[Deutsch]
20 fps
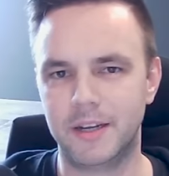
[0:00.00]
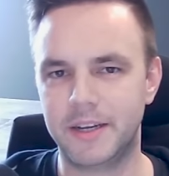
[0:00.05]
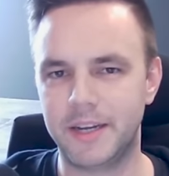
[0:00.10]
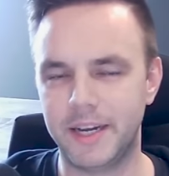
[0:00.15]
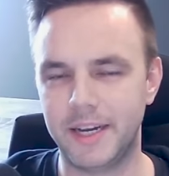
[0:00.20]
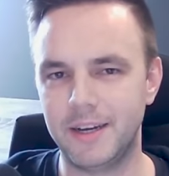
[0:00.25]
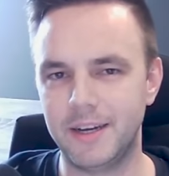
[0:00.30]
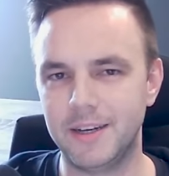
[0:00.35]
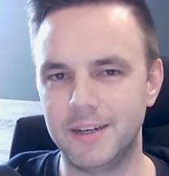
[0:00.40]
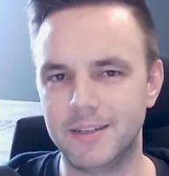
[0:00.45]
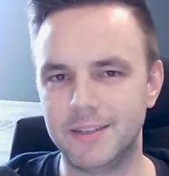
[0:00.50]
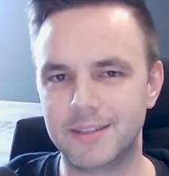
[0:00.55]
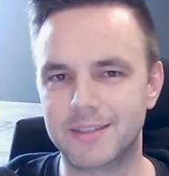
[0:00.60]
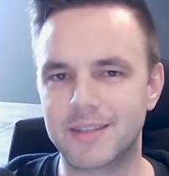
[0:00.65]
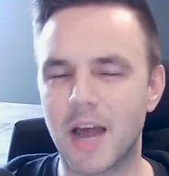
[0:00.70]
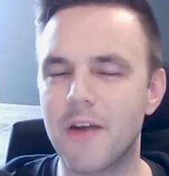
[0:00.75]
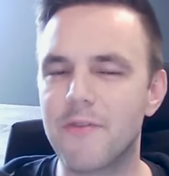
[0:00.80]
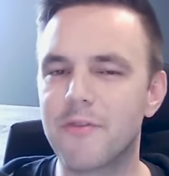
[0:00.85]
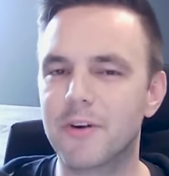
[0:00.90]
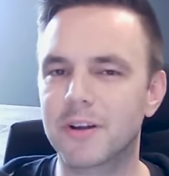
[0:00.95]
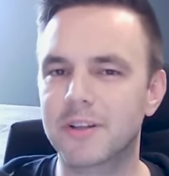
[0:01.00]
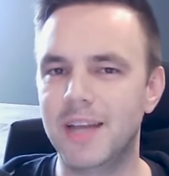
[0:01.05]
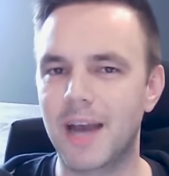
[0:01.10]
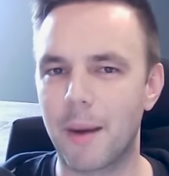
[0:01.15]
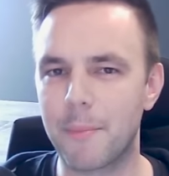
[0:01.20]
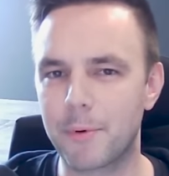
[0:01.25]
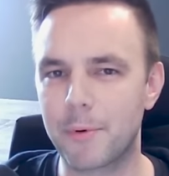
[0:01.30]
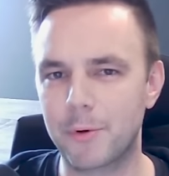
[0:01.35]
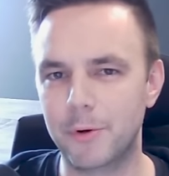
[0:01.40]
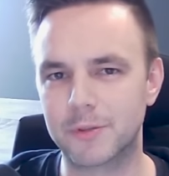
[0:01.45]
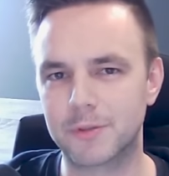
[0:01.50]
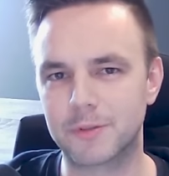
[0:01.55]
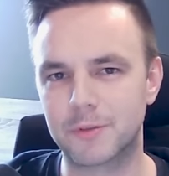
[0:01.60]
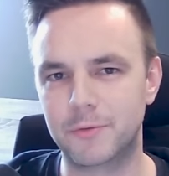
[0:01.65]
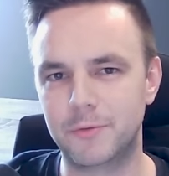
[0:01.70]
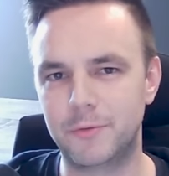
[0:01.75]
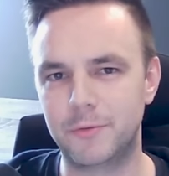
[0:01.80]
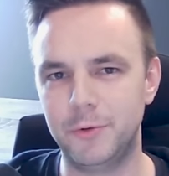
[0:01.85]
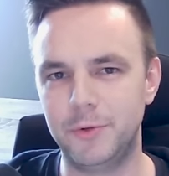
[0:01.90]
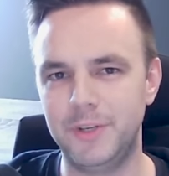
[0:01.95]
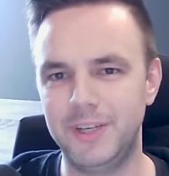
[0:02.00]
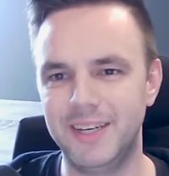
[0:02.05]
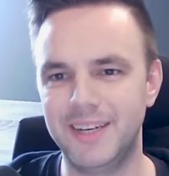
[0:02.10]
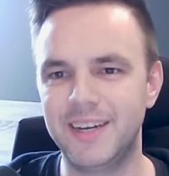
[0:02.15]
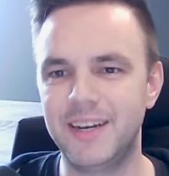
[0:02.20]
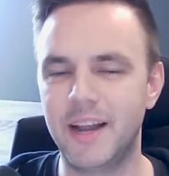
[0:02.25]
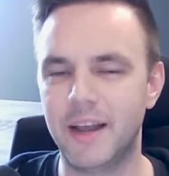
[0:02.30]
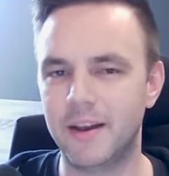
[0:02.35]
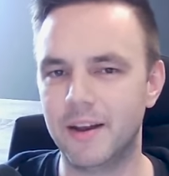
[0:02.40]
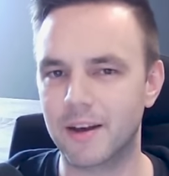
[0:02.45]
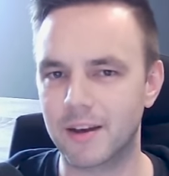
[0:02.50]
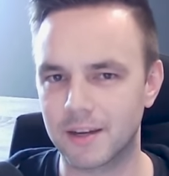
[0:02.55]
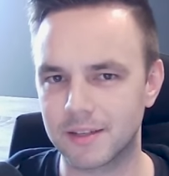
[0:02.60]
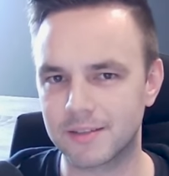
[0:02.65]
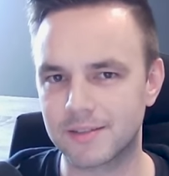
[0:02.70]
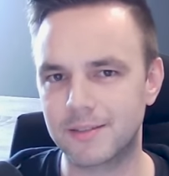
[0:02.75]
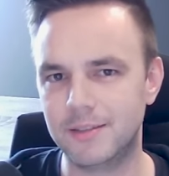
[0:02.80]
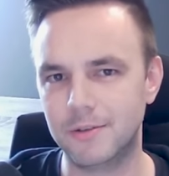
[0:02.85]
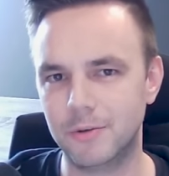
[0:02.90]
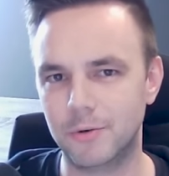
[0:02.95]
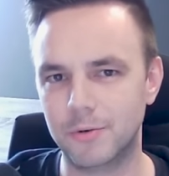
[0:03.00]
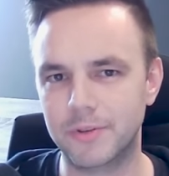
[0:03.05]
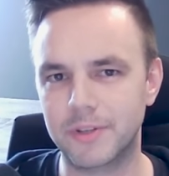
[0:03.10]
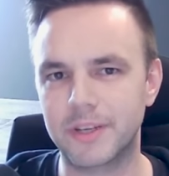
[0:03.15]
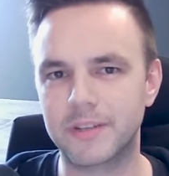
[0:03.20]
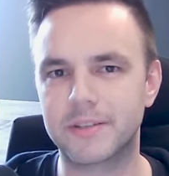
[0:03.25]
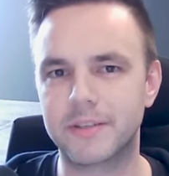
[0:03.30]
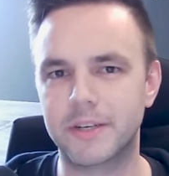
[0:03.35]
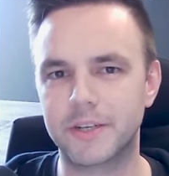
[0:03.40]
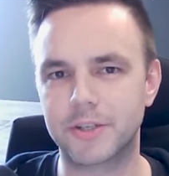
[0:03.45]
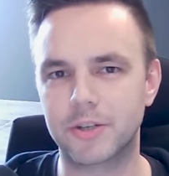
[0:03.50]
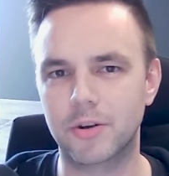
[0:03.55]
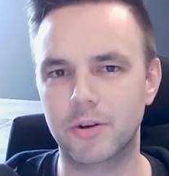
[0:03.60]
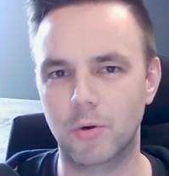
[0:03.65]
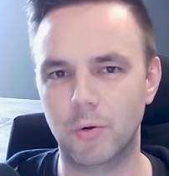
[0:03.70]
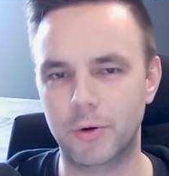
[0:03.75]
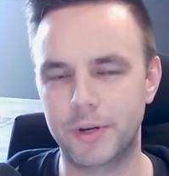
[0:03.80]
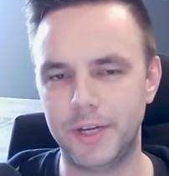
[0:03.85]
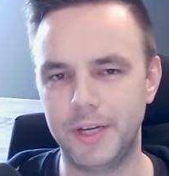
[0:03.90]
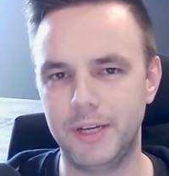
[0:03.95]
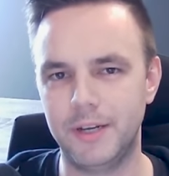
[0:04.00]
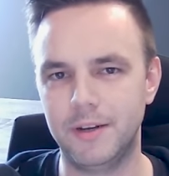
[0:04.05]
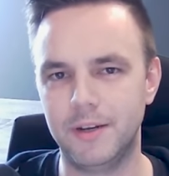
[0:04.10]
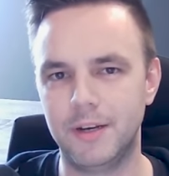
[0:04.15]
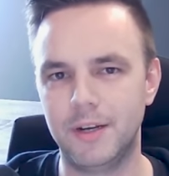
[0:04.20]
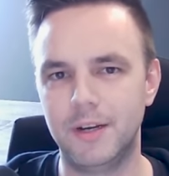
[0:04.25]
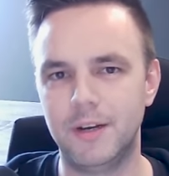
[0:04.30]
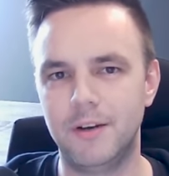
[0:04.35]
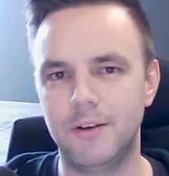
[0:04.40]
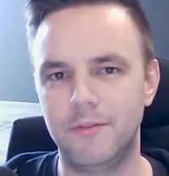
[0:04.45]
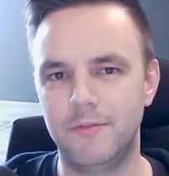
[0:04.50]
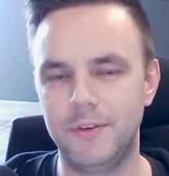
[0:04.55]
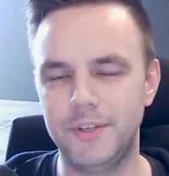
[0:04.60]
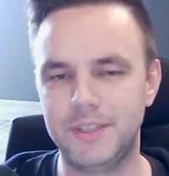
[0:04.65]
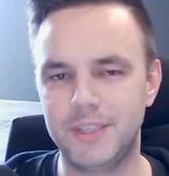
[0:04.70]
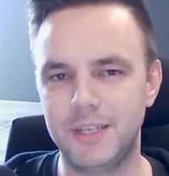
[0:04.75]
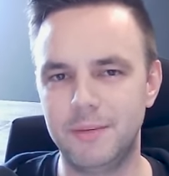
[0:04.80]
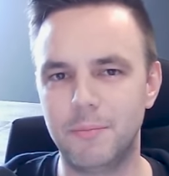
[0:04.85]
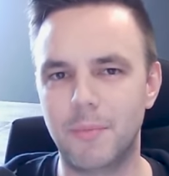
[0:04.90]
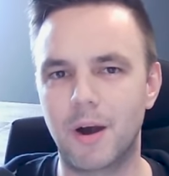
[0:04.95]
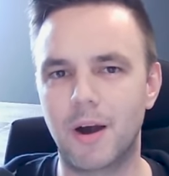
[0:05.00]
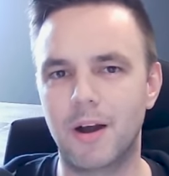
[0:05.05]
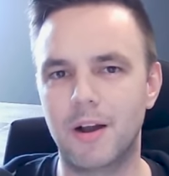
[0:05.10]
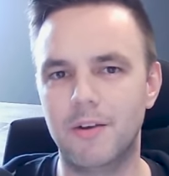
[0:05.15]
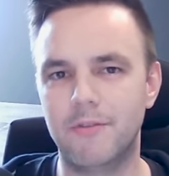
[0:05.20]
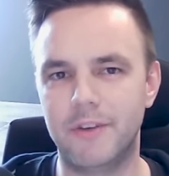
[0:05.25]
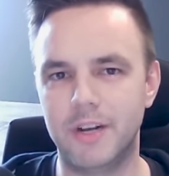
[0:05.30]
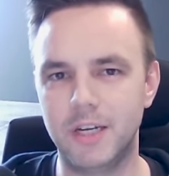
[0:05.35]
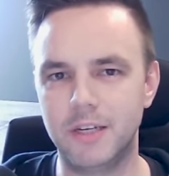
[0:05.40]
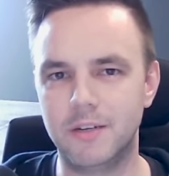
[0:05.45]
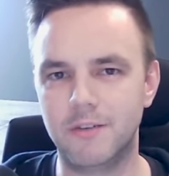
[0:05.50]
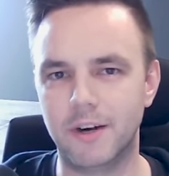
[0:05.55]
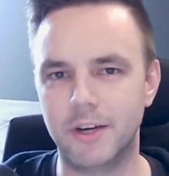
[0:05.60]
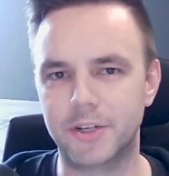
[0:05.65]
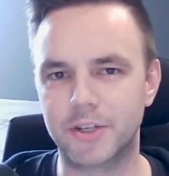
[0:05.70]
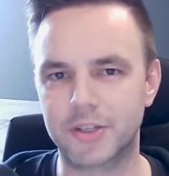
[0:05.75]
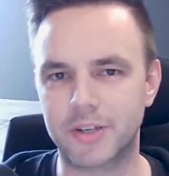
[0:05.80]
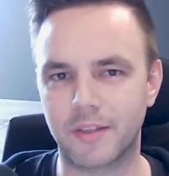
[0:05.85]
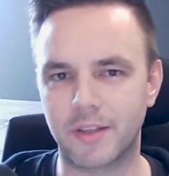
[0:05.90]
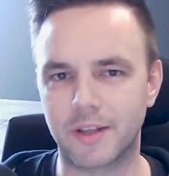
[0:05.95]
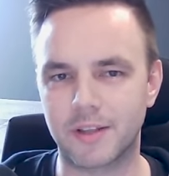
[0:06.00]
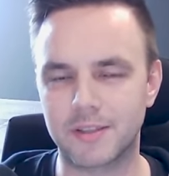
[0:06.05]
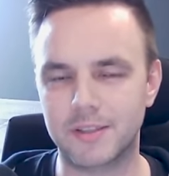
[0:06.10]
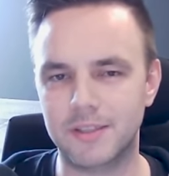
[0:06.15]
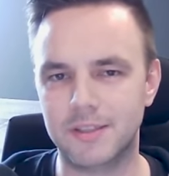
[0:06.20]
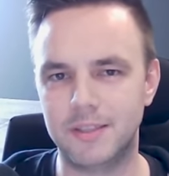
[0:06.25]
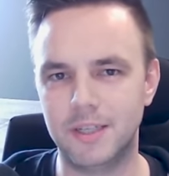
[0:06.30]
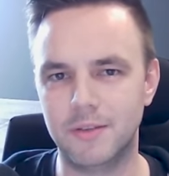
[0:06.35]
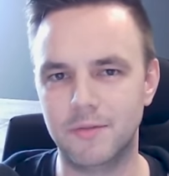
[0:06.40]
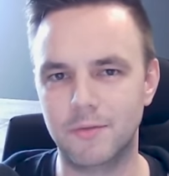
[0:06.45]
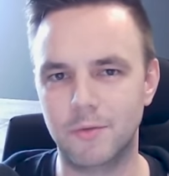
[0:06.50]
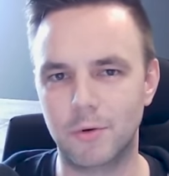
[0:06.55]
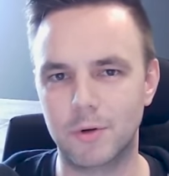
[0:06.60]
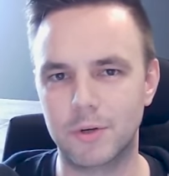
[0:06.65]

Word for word: G ist einfach die Abkürzung für die Generation der Technologie, wie sie mal weltweit standardisiert